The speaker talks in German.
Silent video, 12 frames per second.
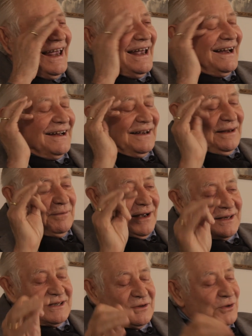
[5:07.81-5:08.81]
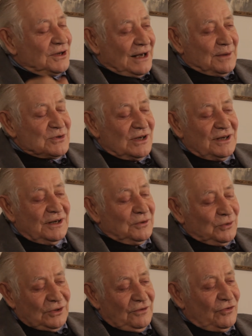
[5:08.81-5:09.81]
Äh, Im 18. Jahrhundert gab es auch hier
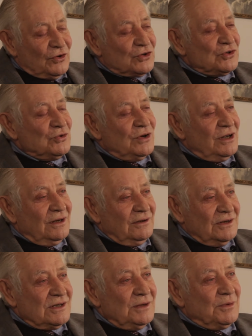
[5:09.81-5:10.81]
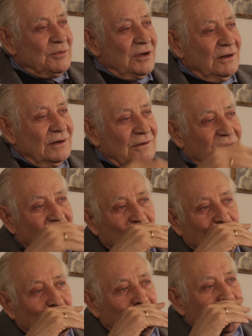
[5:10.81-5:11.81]
nur die Volksschule, die
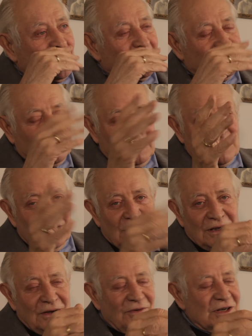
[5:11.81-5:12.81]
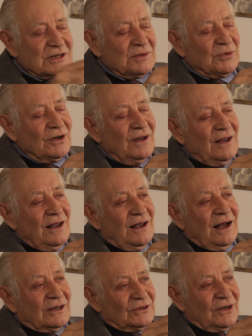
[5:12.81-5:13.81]
siebenjährige oder sechsjährige, weiß nicht mehr.
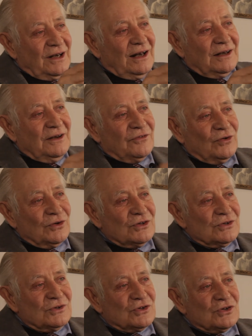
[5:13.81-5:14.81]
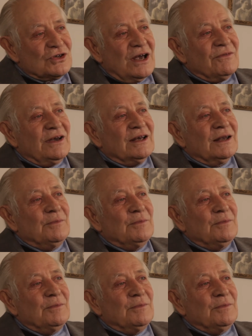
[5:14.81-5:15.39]
Also relativ kurz und sonst keine weitere